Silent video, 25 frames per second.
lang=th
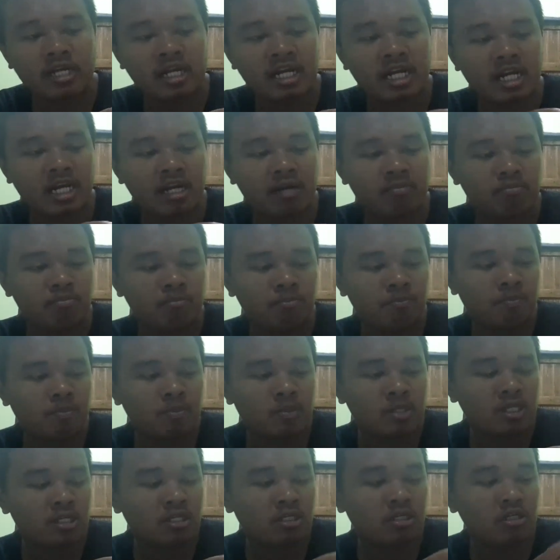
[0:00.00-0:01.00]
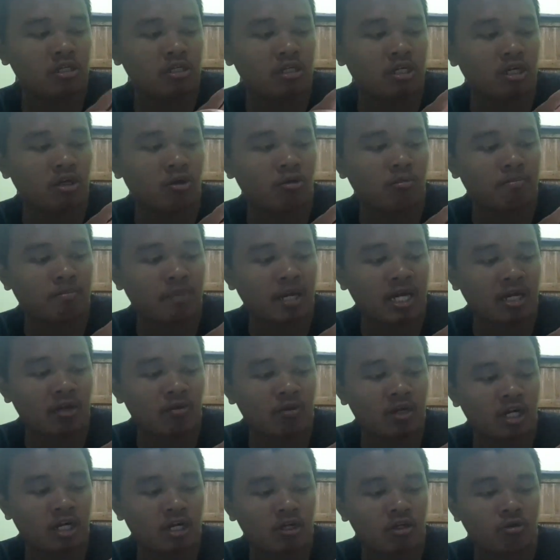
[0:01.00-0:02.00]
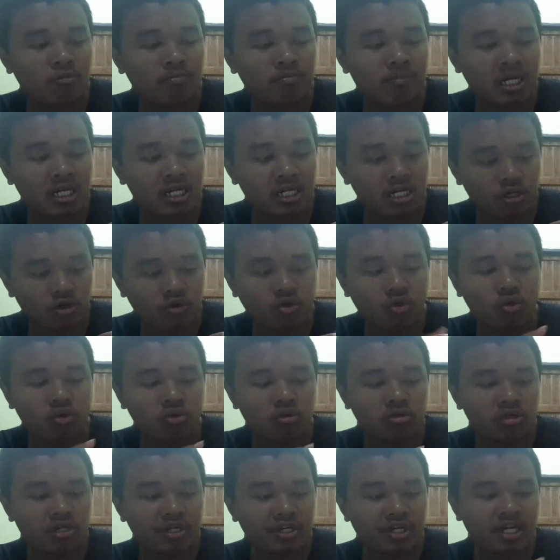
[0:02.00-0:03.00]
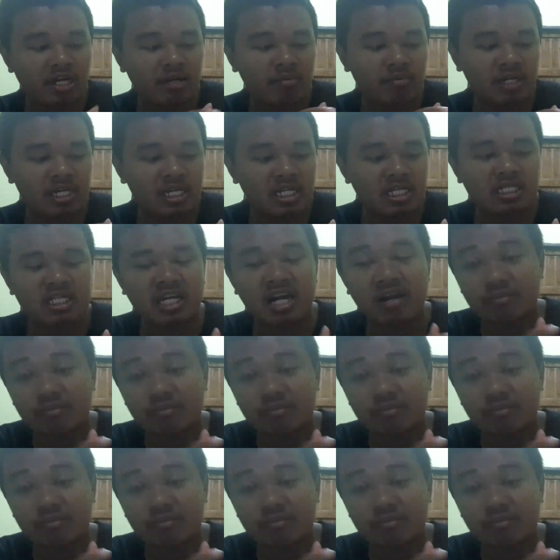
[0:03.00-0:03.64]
นะครับ ชื่อขนมปังว่าขนมปังกะโหลกนะครับ อันนี้